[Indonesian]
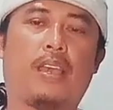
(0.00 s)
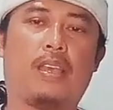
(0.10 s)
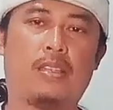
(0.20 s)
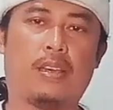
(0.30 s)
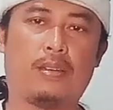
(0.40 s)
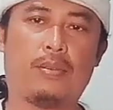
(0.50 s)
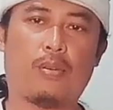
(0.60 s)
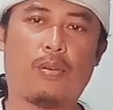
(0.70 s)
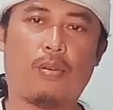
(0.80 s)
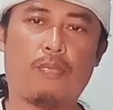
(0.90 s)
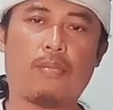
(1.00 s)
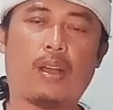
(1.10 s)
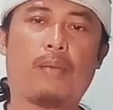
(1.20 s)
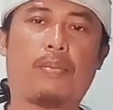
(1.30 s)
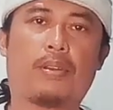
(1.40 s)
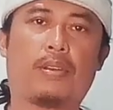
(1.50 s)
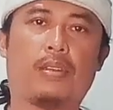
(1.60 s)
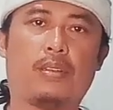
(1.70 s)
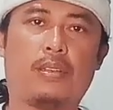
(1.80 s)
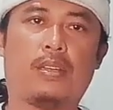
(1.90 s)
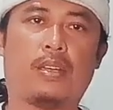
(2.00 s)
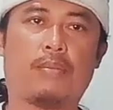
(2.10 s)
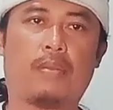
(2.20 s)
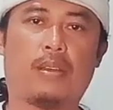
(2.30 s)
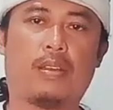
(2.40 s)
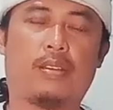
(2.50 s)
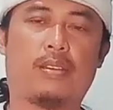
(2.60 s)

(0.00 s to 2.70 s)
Enyana Om Amerte Yenama.